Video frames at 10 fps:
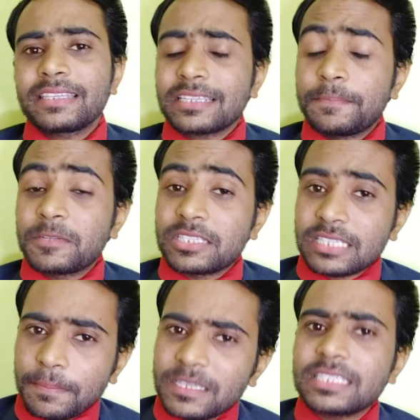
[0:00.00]
स्क्रिप्ट
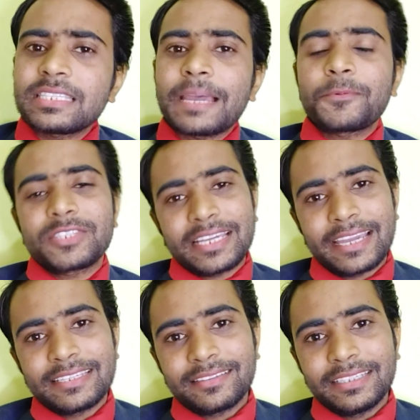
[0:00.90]
सभी चीज़ें आपको
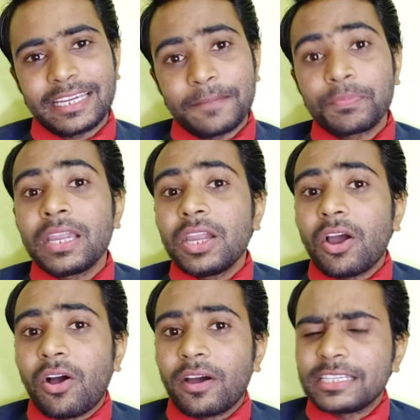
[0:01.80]
सिखाई जाती है
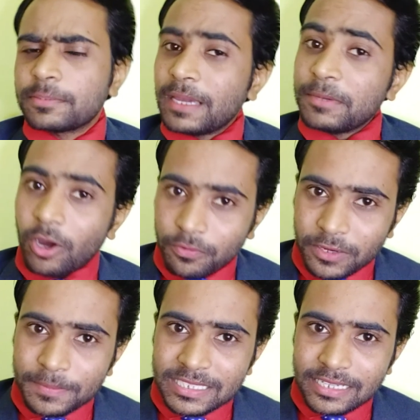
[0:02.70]
और इसमें अभी
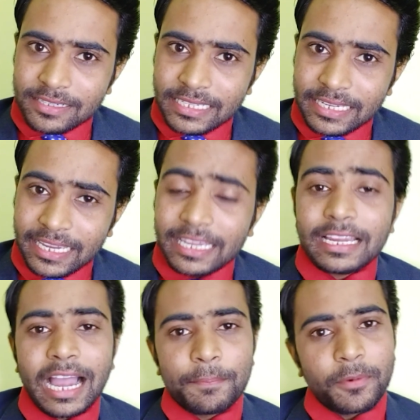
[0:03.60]
ऑफ़र भी चल रही है
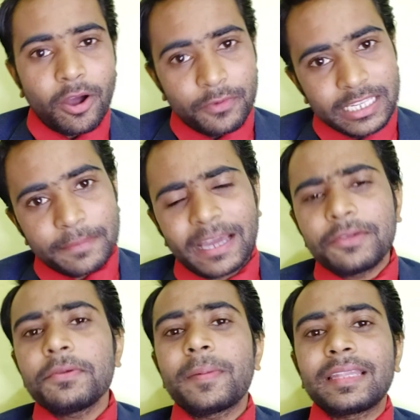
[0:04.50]
आप ऑफ़र के
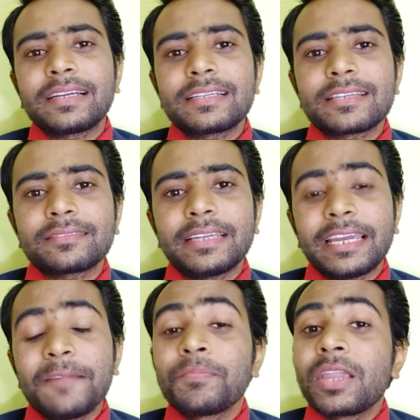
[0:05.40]
बारे में भी पता कर सकते
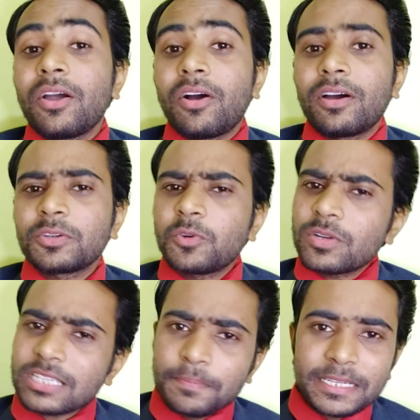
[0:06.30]
हैं और
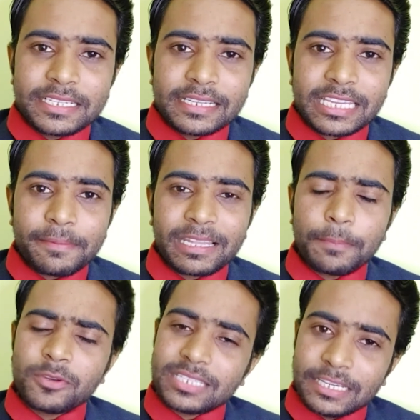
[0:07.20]
कोर्स कंप्लीट करने के बाद
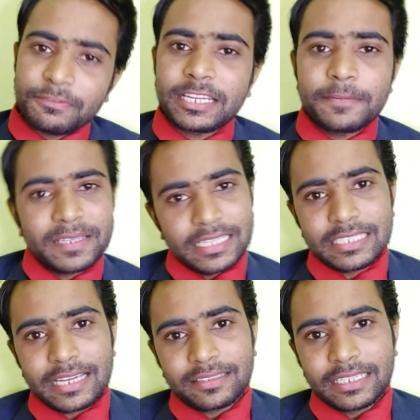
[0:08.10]
आपको सर्टिफिकेट भी
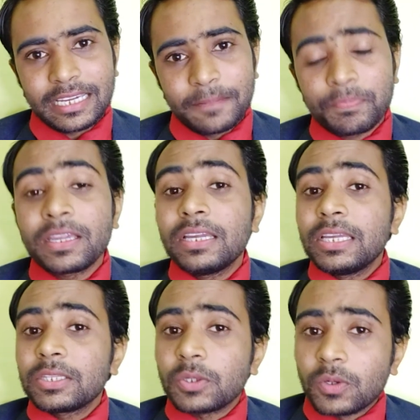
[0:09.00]
दी जाती है
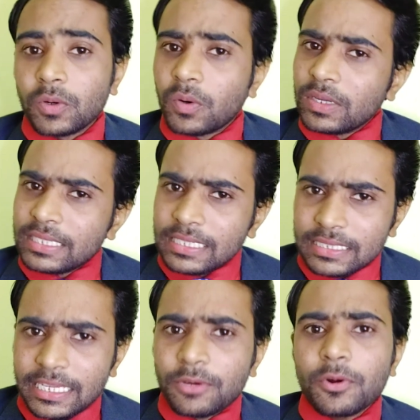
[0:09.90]
तो
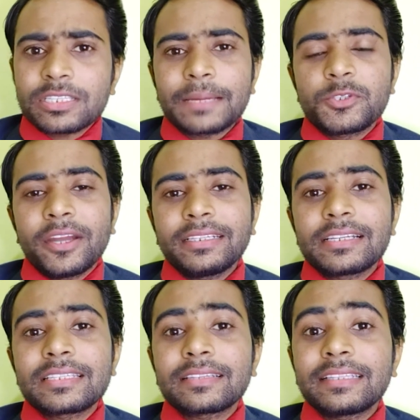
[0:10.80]
ये कोर्स आप ज्वाइन
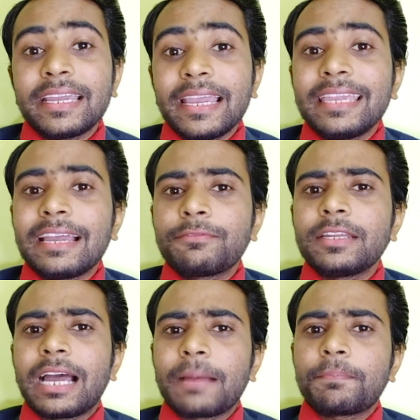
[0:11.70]
कर सकते हैं या
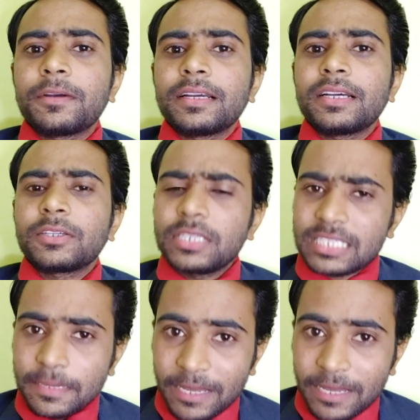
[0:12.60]
फिर आप इसके